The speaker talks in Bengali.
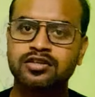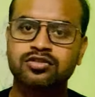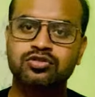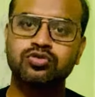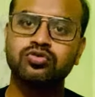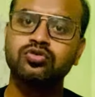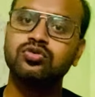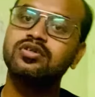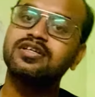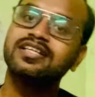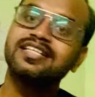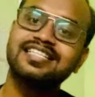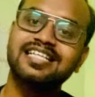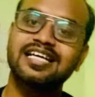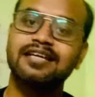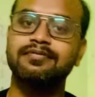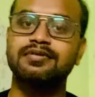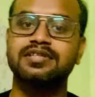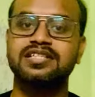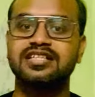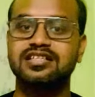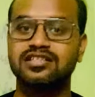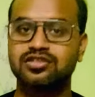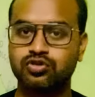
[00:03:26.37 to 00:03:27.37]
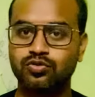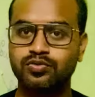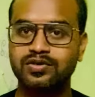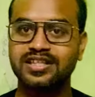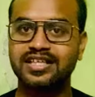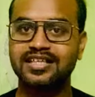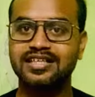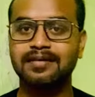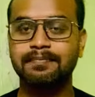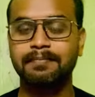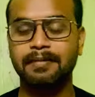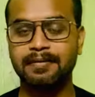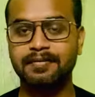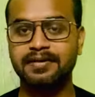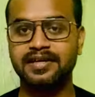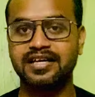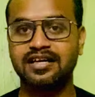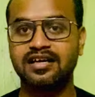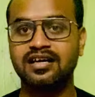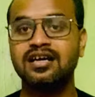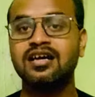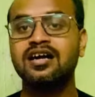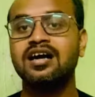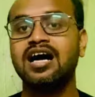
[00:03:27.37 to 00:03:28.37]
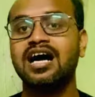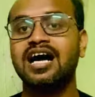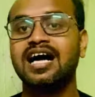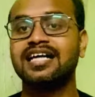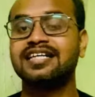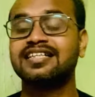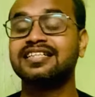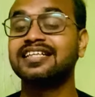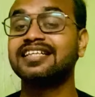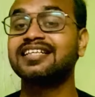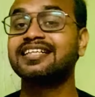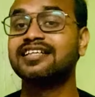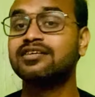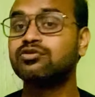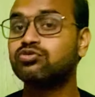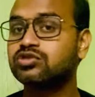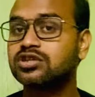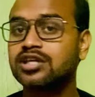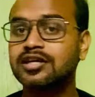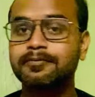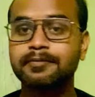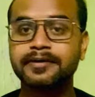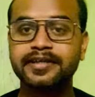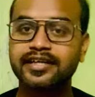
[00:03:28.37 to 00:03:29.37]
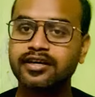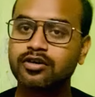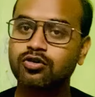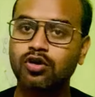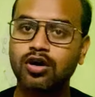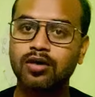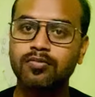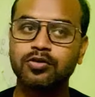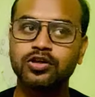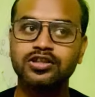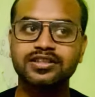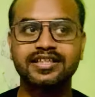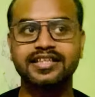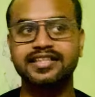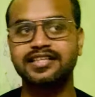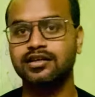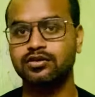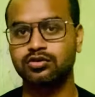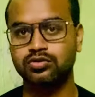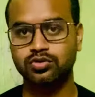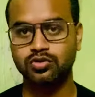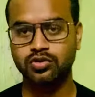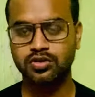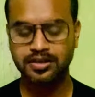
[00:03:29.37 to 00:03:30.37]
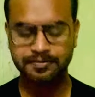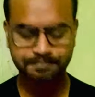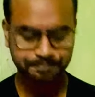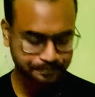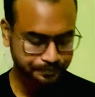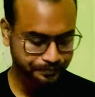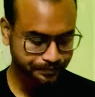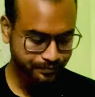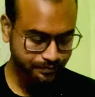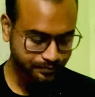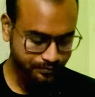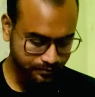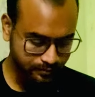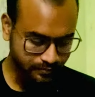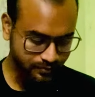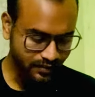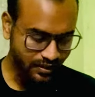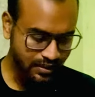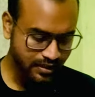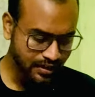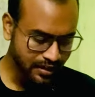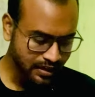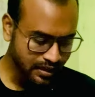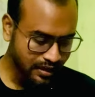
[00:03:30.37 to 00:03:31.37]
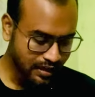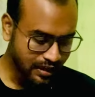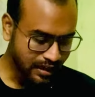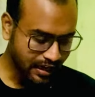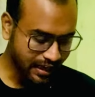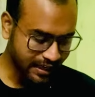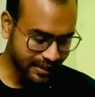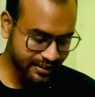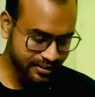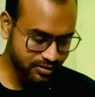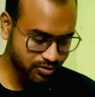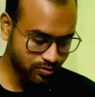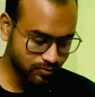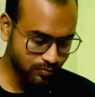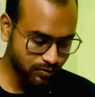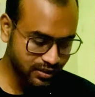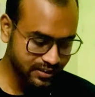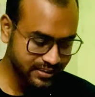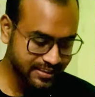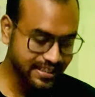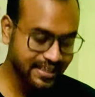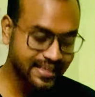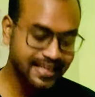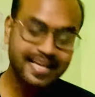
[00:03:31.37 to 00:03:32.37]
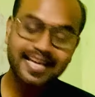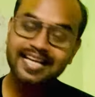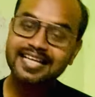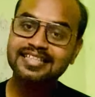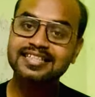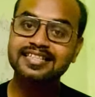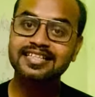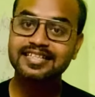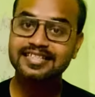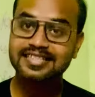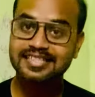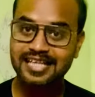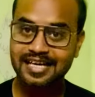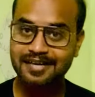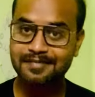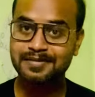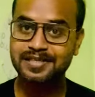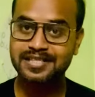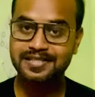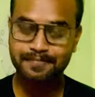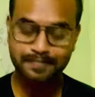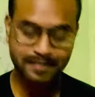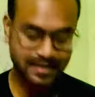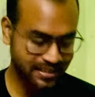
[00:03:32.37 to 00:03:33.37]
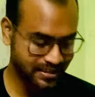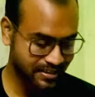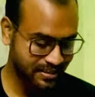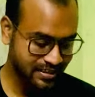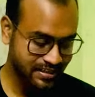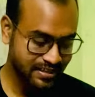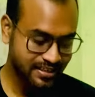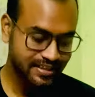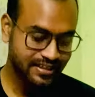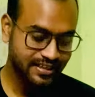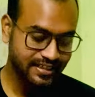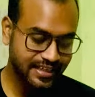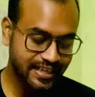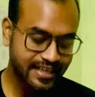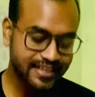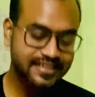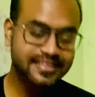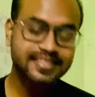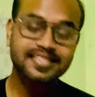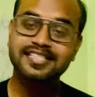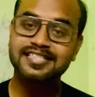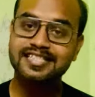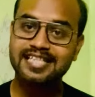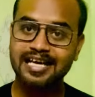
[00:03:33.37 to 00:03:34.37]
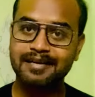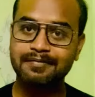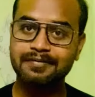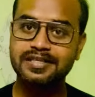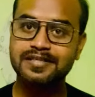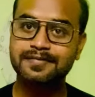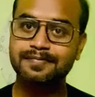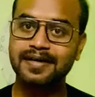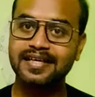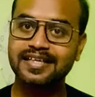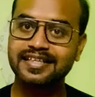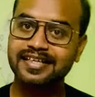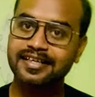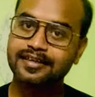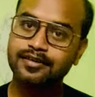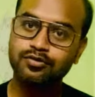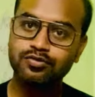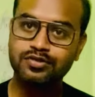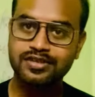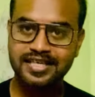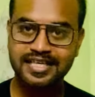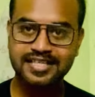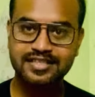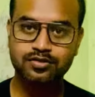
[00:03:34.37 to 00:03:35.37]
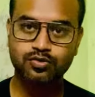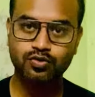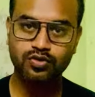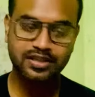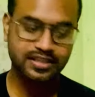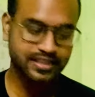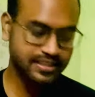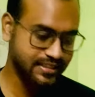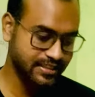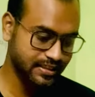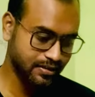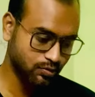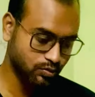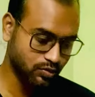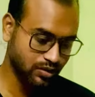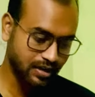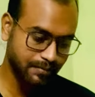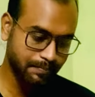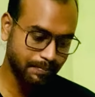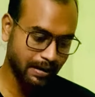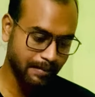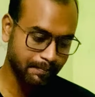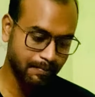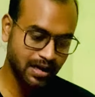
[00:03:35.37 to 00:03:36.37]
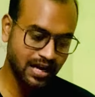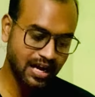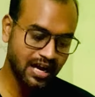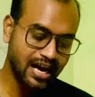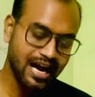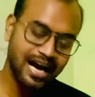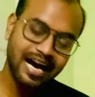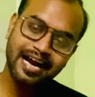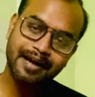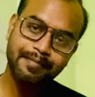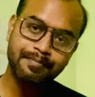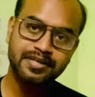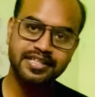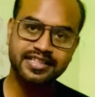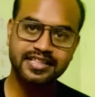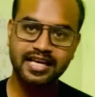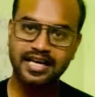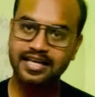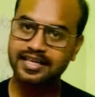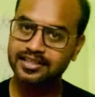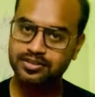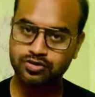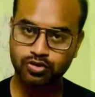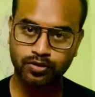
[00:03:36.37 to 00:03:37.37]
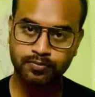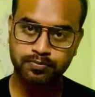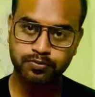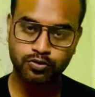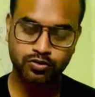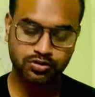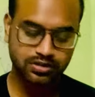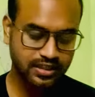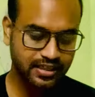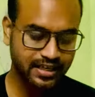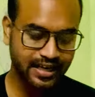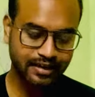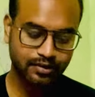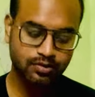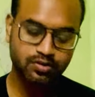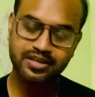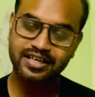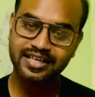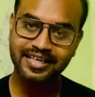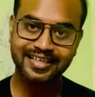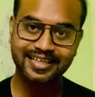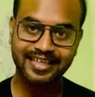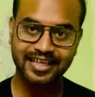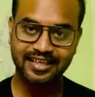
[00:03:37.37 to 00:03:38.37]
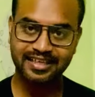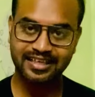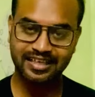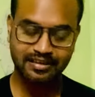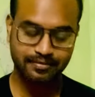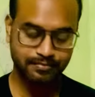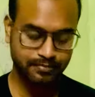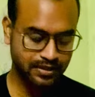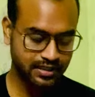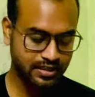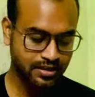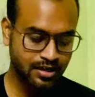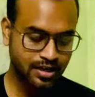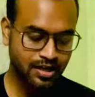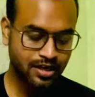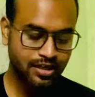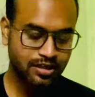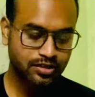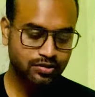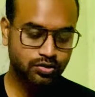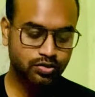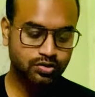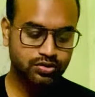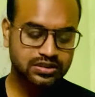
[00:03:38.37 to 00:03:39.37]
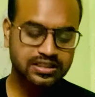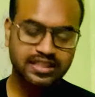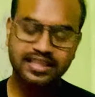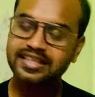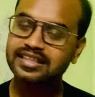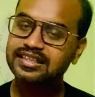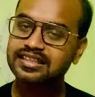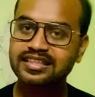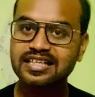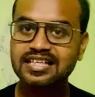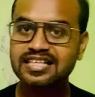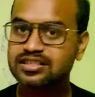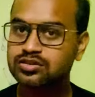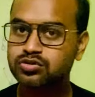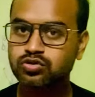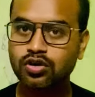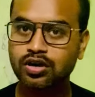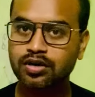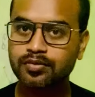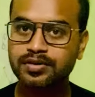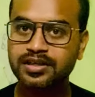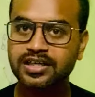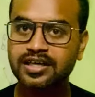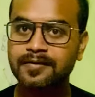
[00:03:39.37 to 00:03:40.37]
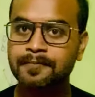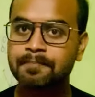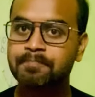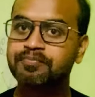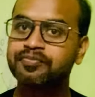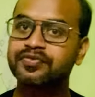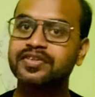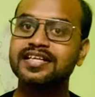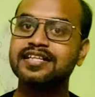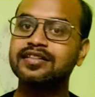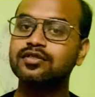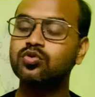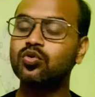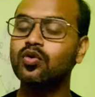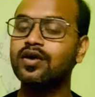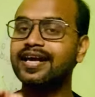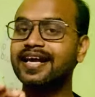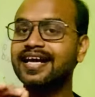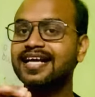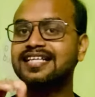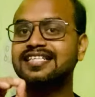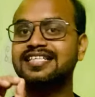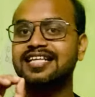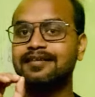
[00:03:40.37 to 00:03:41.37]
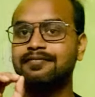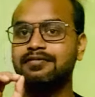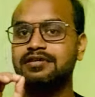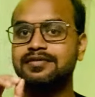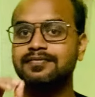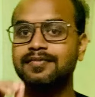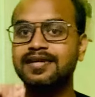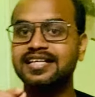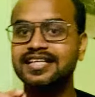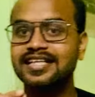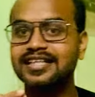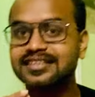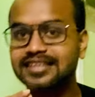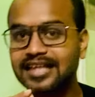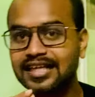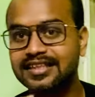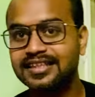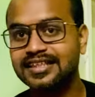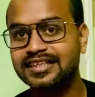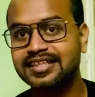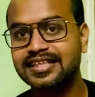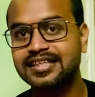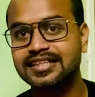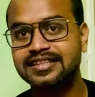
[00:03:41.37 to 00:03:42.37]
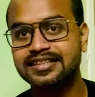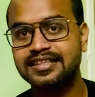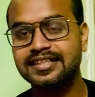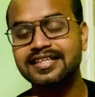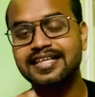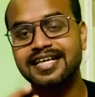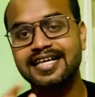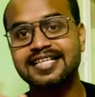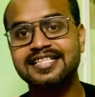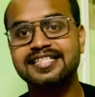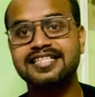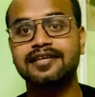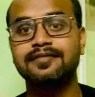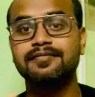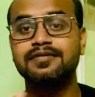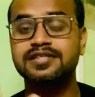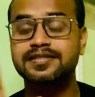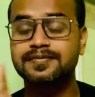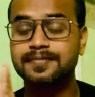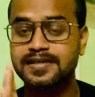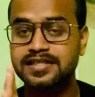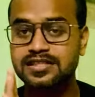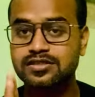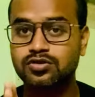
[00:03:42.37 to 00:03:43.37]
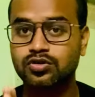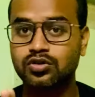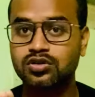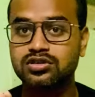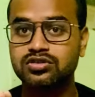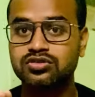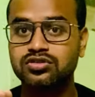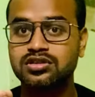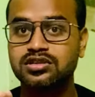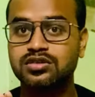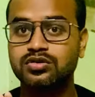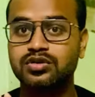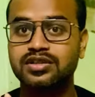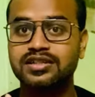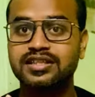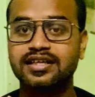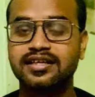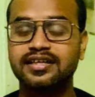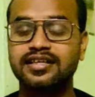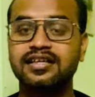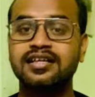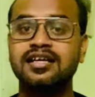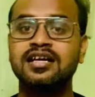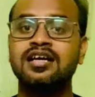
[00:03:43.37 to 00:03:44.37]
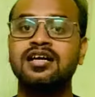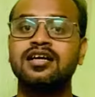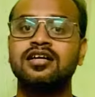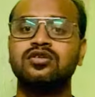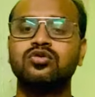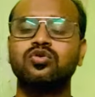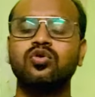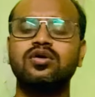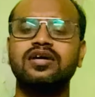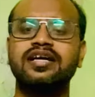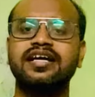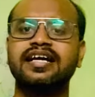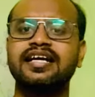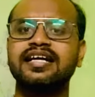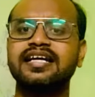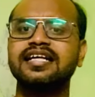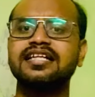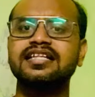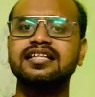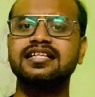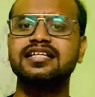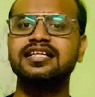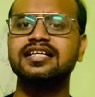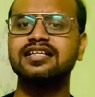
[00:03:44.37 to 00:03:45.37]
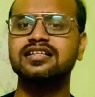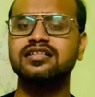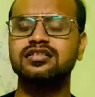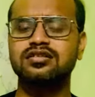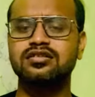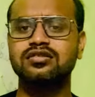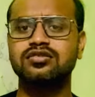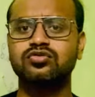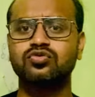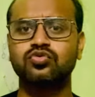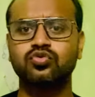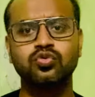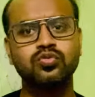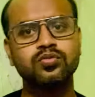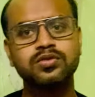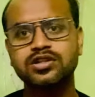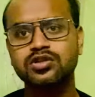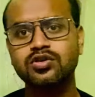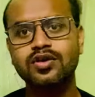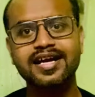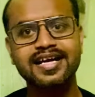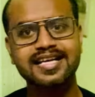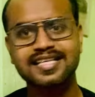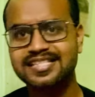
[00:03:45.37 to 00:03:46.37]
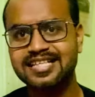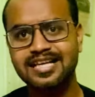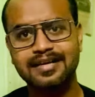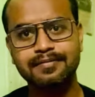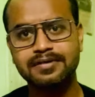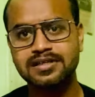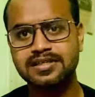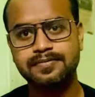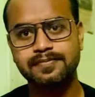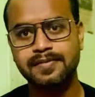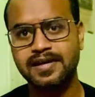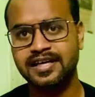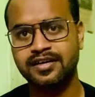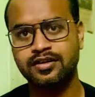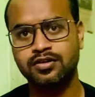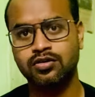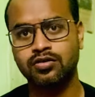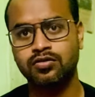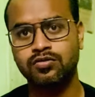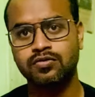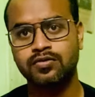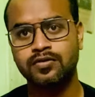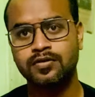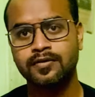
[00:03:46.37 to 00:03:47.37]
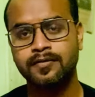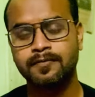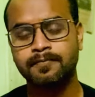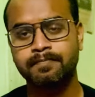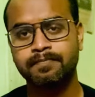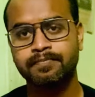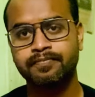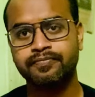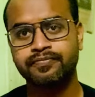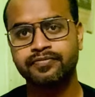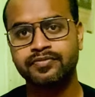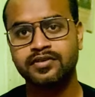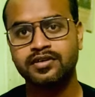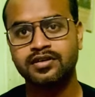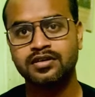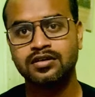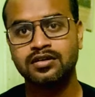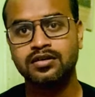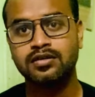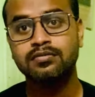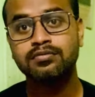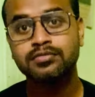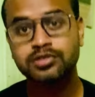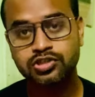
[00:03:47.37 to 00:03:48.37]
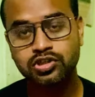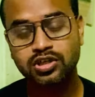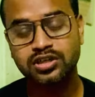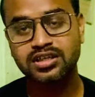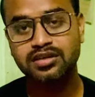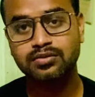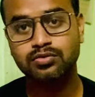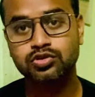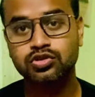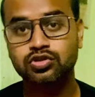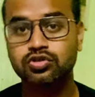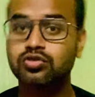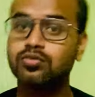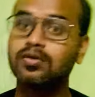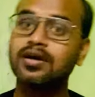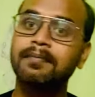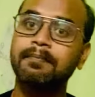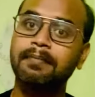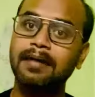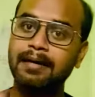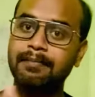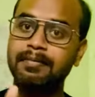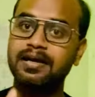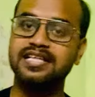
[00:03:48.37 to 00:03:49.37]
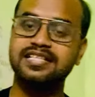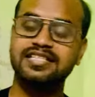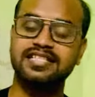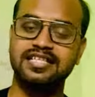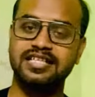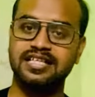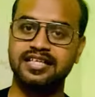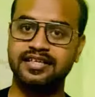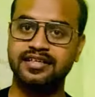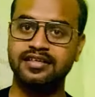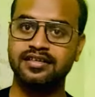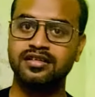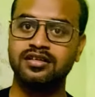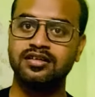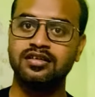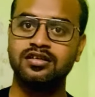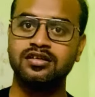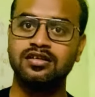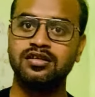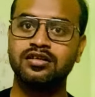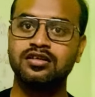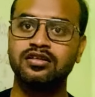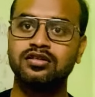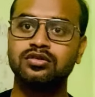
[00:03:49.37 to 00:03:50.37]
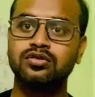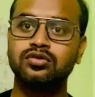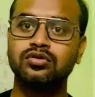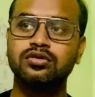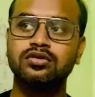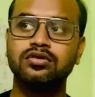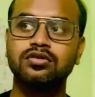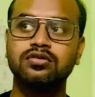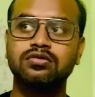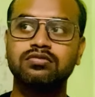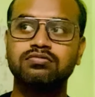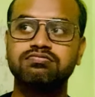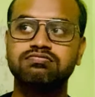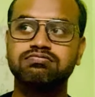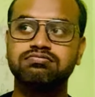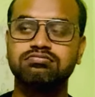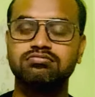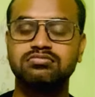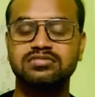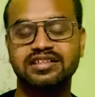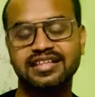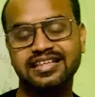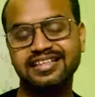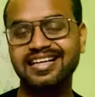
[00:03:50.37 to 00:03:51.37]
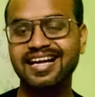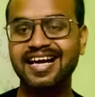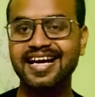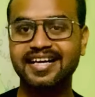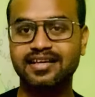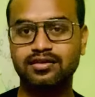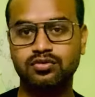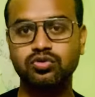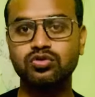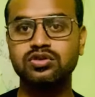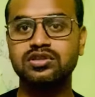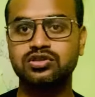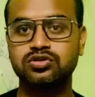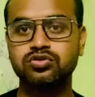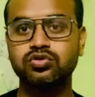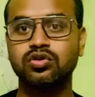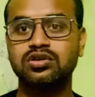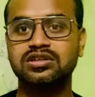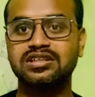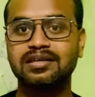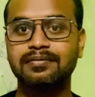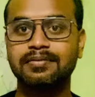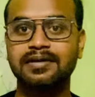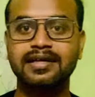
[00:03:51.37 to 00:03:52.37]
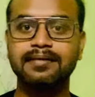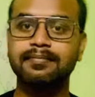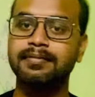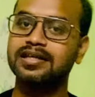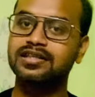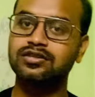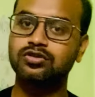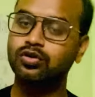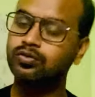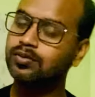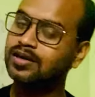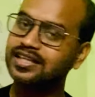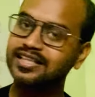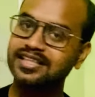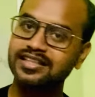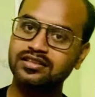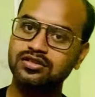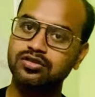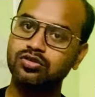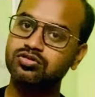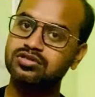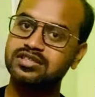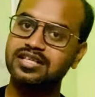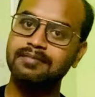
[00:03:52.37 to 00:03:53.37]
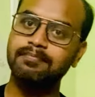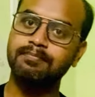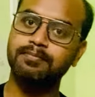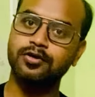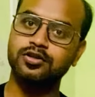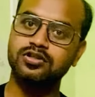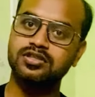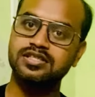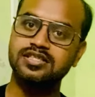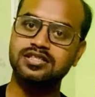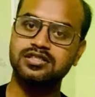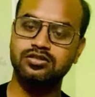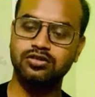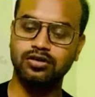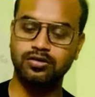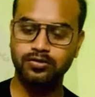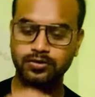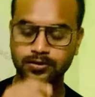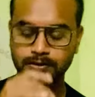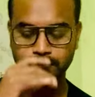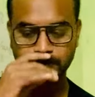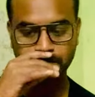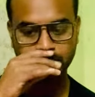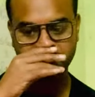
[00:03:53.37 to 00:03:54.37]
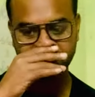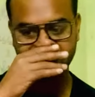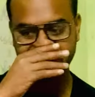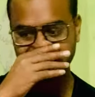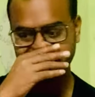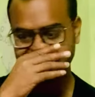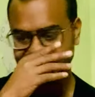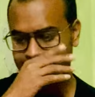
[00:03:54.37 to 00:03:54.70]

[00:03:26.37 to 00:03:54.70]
শুধু রিজার্ভেশনের সুবিধাটা পাবে না আর যে টিউশন ফিটা কম হয় সেটা হতো না আরেকজন বলেছে এক্স সার্ভিসম্যান এক্স সার্ভিসম্যানটাকেও ইয়াস করে দিয়েছে ওনার বাবা আর্মিতে আগে জব করতেন এখন রিটায়ার্ড আর্মি তো সেক্ষেত্রে ইস্যু হবে না কিন্তু এক্স সার্ভিসম্যানটা তাদের ক্ষেত্রে এক্স সার্ভিসম্যান সন যদি হয়ে থাকে তো এক্ষেত্রে তুমি তো এক্স সার্ভিসম্যান নও বিষয়টা বোঝো তোমার বাবা ছিলেন তো এটা একটু ইস্যু হতে পারে বাট তোমার ক্ষেত্রেও সেম প্রসেস যখন তুমি